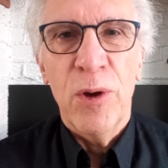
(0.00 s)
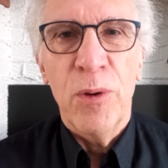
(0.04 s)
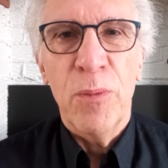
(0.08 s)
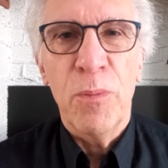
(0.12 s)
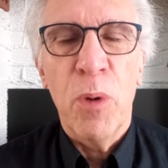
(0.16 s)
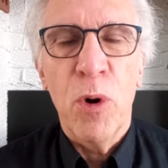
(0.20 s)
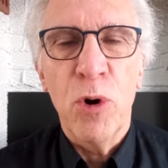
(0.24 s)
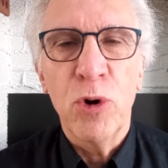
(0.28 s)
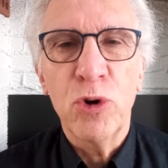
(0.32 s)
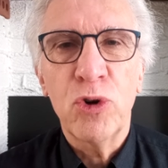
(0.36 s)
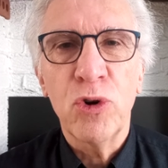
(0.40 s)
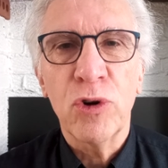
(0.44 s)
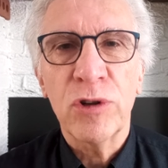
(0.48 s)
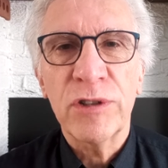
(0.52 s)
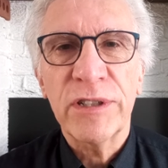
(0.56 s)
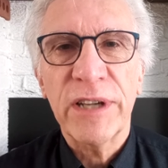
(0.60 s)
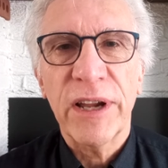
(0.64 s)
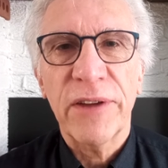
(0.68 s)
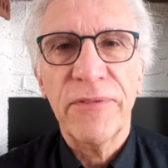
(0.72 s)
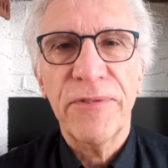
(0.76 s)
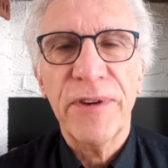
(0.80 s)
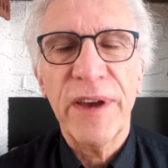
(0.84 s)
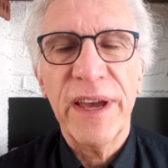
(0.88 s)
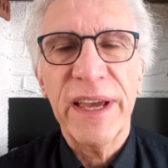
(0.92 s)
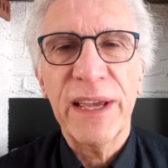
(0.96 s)
Bonjour
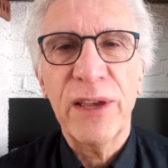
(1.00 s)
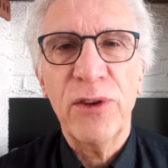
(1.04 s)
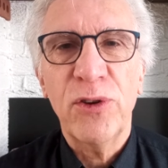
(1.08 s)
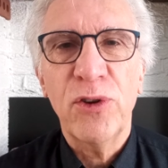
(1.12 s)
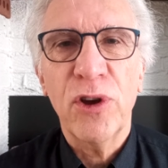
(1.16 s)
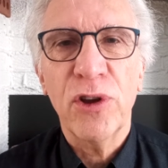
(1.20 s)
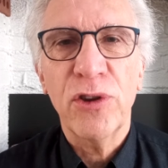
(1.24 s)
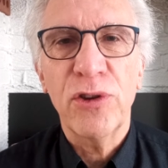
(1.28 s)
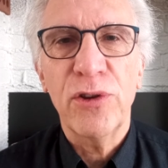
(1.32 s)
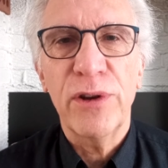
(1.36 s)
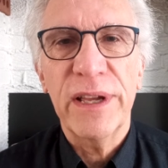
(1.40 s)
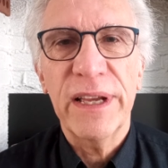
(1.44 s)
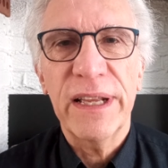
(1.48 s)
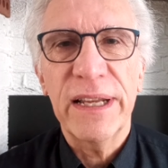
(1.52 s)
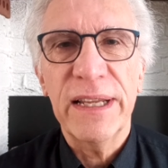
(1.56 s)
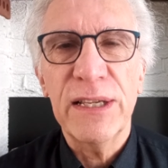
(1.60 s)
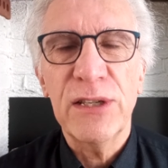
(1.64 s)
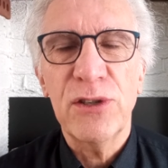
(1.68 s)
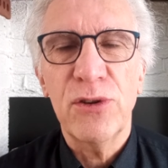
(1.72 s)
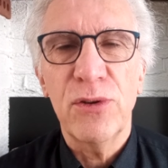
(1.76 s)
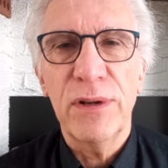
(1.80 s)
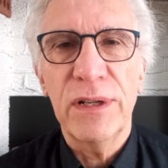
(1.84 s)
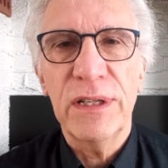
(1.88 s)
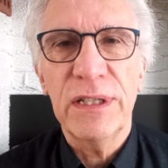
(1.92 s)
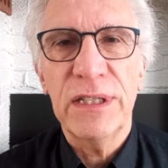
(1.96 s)
chers frères et sœurs de l'Église
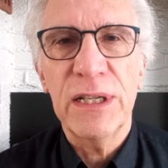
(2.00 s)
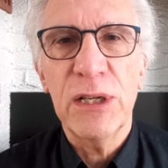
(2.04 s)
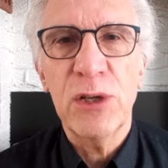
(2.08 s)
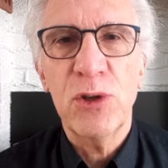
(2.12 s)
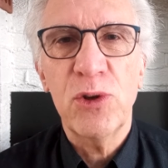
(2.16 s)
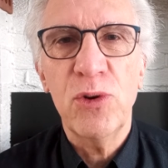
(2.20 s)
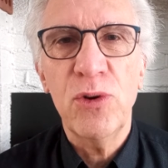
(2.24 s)
de l'IJésus,